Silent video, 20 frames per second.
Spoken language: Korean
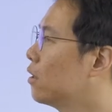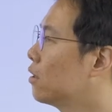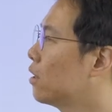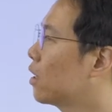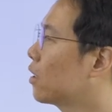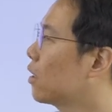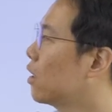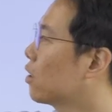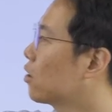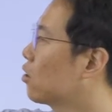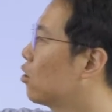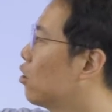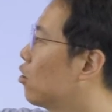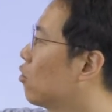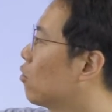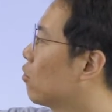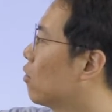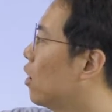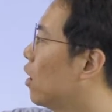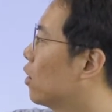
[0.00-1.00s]

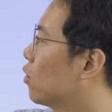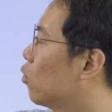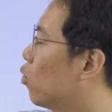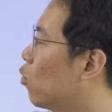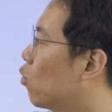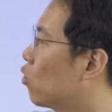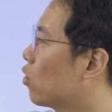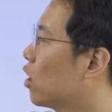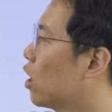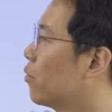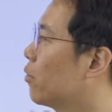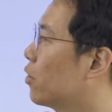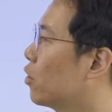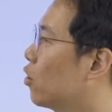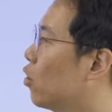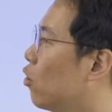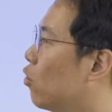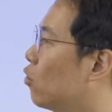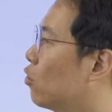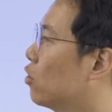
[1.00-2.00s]
삼각형과
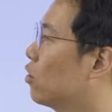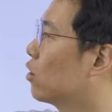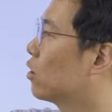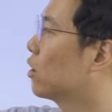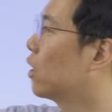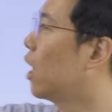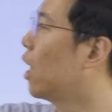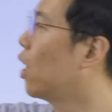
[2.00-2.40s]
동그라미인 경우는